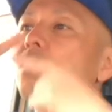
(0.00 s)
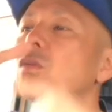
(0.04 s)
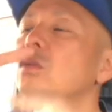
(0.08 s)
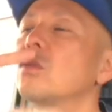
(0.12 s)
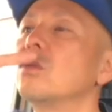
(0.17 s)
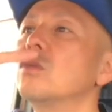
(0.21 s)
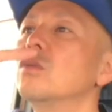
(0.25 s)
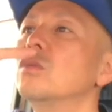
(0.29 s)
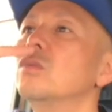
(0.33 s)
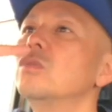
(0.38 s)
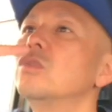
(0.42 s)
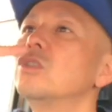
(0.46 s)
こ
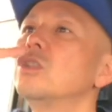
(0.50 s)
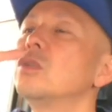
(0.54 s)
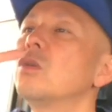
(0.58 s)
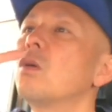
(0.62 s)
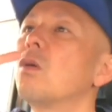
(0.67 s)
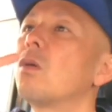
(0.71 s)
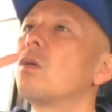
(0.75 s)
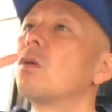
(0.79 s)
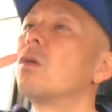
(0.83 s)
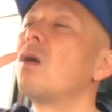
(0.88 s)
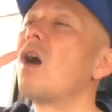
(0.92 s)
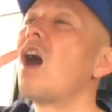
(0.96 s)
の後
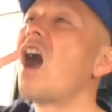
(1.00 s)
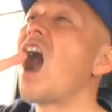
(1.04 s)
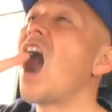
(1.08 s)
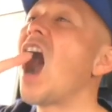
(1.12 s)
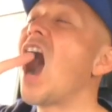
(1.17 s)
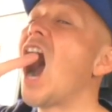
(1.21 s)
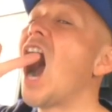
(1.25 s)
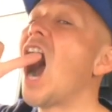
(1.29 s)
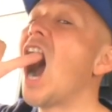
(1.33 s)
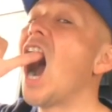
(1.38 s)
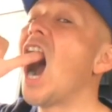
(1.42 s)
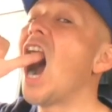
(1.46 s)
ろこの
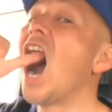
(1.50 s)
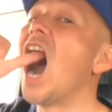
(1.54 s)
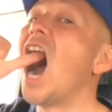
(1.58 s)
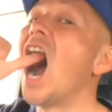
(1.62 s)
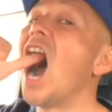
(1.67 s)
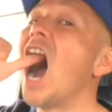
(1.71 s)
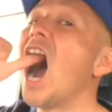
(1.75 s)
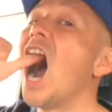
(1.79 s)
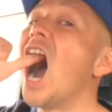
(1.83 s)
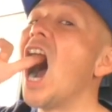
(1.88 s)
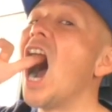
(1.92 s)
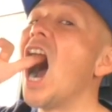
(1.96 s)
歯が
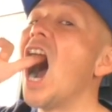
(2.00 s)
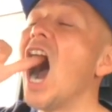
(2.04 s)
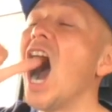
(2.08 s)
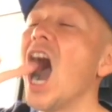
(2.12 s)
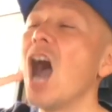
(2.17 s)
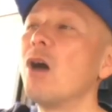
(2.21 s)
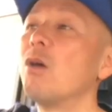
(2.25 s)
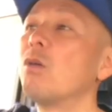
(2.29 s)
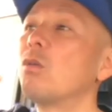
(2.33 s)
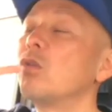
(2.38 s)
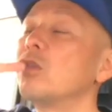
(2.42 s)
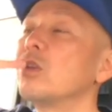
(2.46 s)
歯が
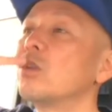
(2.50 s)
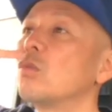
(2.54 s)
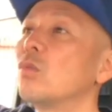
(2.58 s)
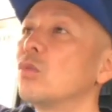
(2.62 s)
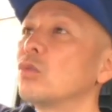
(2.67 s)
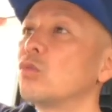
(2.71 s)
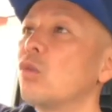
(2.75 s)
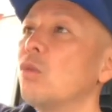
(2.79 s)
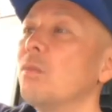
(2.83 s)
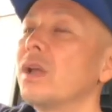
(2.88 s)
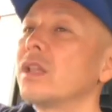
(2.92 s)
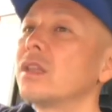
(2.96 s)
ここにこ
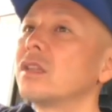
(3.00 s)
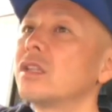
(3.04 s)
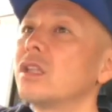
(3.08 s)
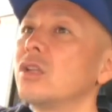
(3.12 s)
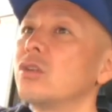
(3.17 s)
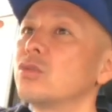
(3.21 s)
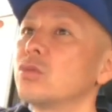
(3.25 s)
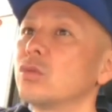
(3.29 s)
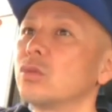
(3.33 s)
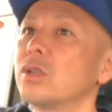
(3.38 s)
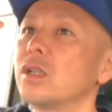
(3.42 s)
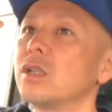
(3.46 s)
う止まって
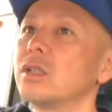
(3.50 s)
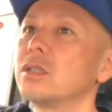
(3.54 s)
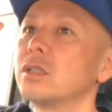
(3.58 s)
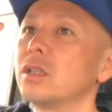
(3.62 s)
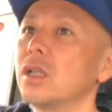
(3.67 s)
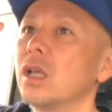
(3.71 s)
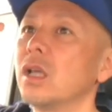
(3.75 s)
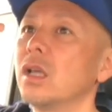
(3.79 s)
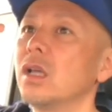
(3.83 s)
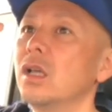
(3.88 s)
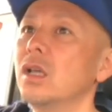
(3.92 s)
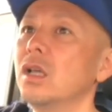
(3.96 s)
る状態です
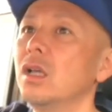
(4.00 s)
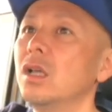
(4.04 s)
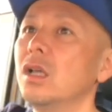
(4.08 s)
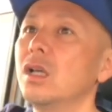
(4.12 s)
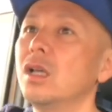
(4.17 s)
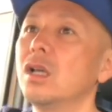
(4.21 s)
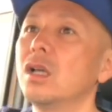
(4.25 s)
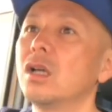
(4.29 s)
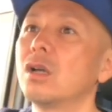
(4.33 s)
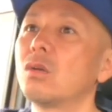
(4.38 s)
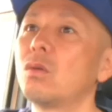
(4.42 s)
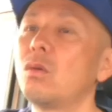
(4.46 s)
ね。
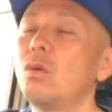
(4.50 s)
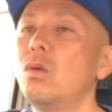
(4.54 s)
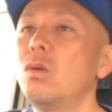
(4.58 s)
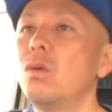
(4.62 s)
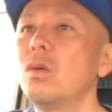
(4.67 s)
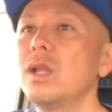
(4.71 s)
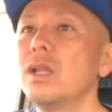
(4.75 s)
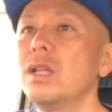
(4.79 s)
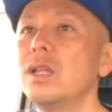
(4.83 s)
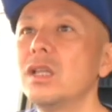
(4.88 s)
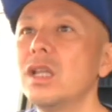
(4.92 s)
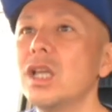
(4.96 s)

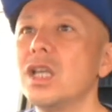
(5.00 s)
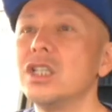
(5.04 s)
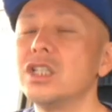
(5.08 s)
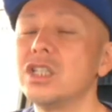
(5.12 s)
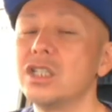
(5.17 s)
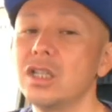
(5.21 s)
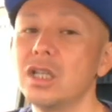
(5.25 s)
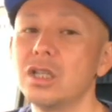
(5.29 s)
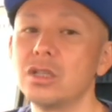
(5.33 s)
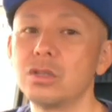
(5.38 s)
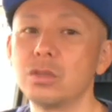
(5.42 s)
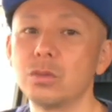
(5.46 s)
これでねい
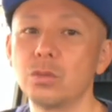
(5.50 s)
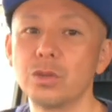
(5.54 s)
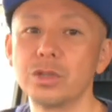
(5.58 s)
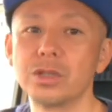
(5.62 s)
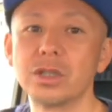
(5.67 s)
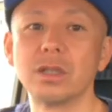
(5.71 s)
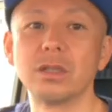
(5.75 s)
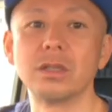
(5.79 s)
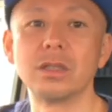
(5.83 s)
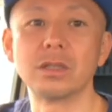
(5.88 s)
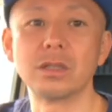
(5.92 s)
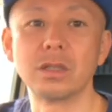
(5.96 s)
ちねん過ごし
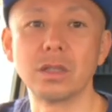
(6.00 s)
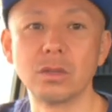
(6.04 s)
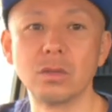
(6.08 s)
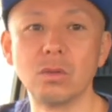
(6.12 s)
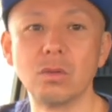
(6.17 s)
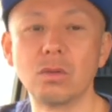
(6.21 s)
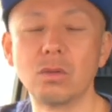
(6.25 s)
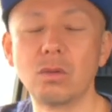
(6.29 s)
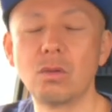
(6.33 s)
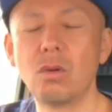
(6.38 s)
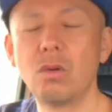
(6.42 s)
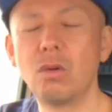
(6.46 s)
たんですけ
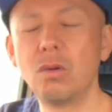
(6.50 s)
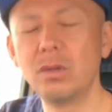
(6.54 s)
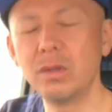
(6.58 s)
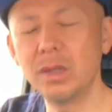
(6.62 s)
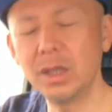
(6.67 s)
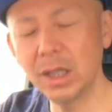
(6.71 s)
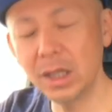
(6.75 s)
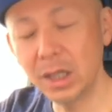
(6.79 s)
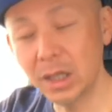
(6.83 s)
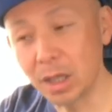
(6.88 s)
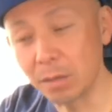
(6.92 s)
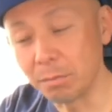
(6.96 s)
ど、こ
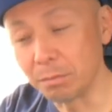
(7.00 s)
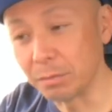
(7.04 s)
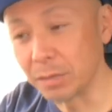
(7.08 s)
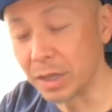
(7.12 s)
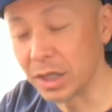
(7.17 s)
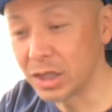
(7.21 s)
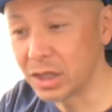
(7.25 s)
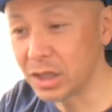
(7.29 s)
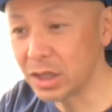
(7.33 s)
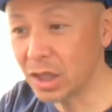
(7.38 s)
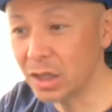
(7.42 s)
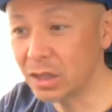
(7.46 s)
れが
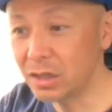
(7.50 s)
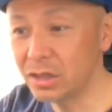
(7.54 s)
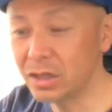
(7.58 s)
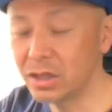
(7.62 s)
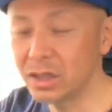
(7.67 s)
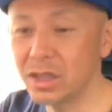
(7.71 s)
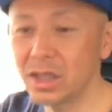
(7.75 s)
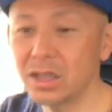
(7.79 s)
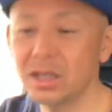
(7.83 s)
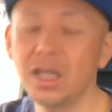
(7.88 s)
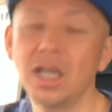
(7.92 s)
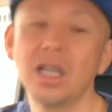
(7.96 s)
めちゃく
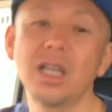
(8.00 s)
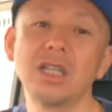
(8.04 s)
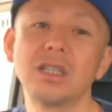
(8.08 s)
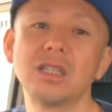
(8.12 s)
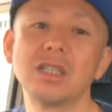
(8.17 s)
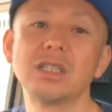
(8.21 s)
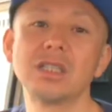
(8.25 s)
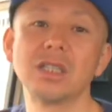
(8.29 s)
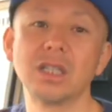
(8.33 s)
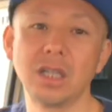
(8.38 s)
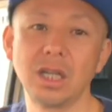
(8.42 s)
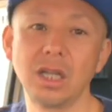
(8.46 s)
ちゃ大変
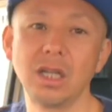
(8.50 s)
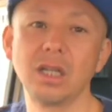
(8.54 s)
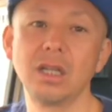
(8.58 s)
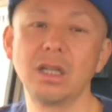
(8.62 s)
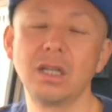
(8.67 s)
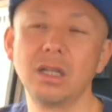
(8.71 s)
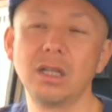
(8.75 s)
でしたね。